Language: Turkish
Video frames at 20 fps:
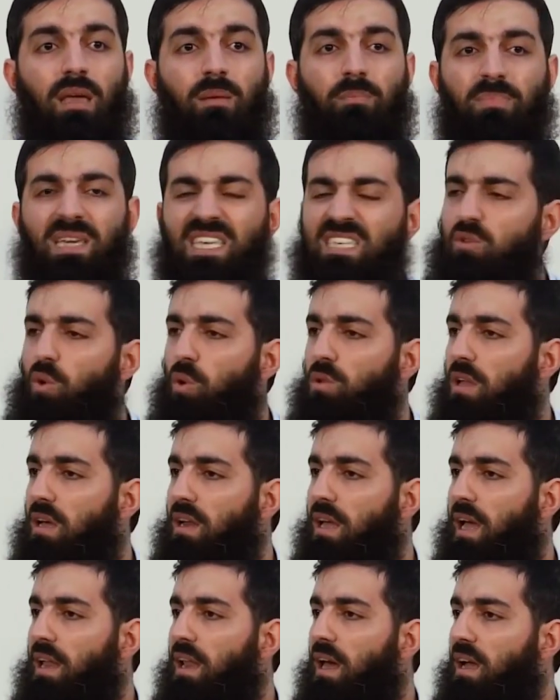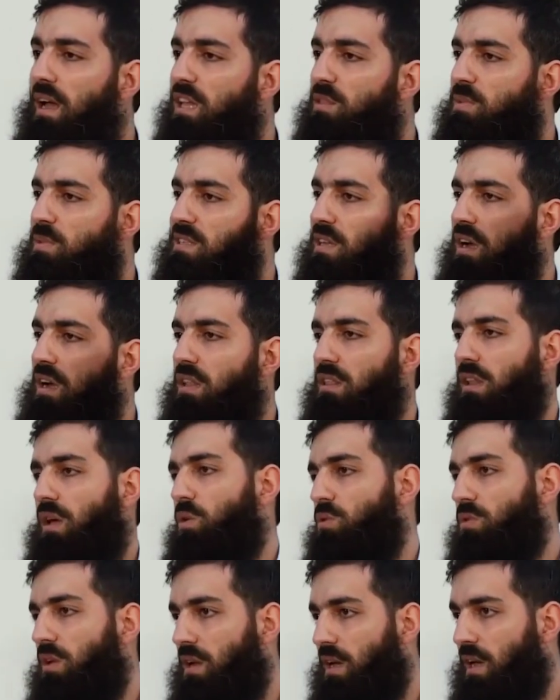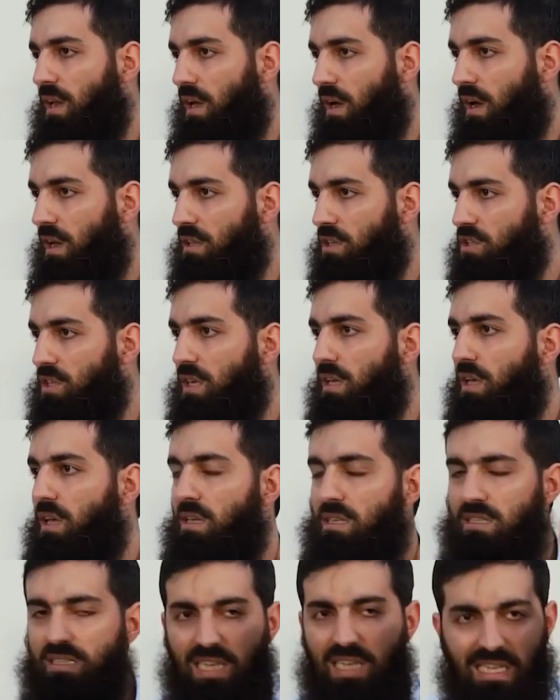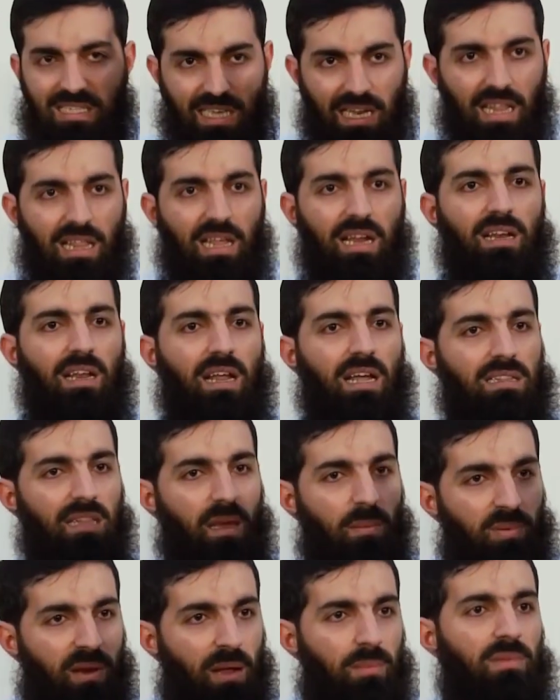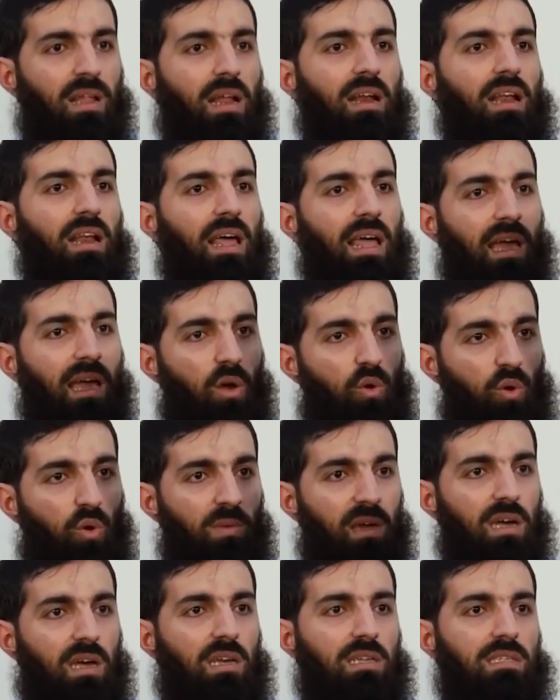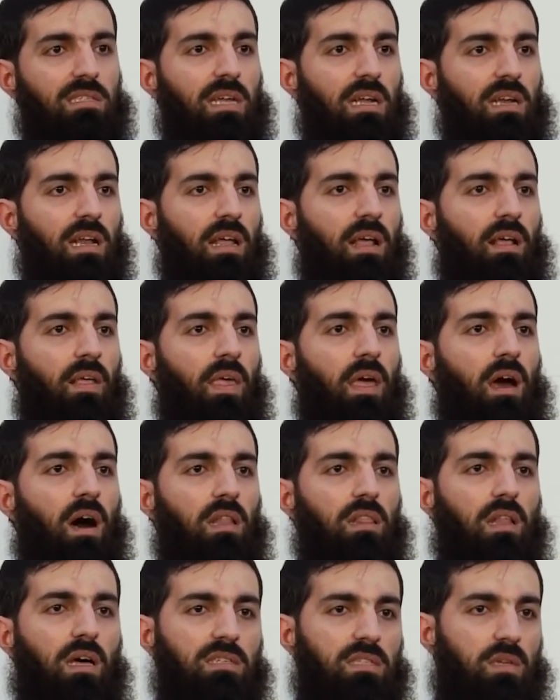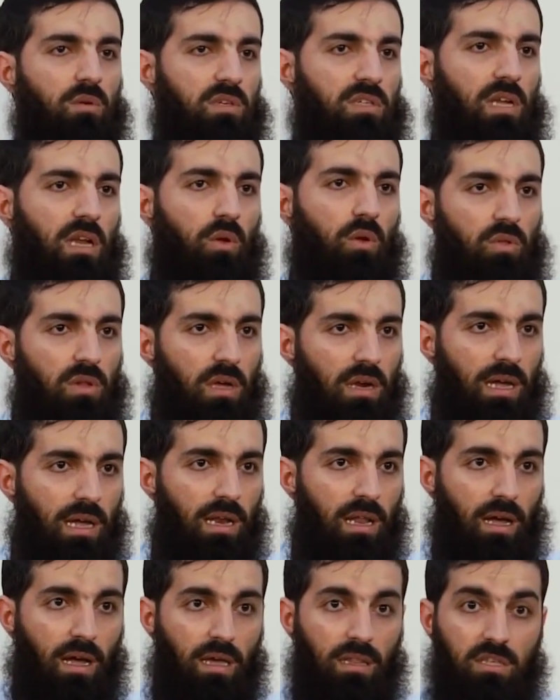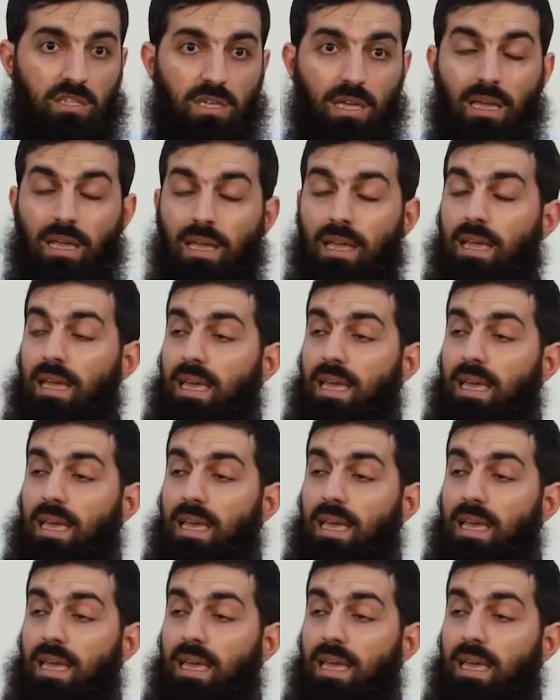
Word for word: Biz onları helak etmesek Allah onları helak edecek. Zelzelelerle, depremlerle, ekonomik krizlerle Allah azze ve celle onları helak edecek.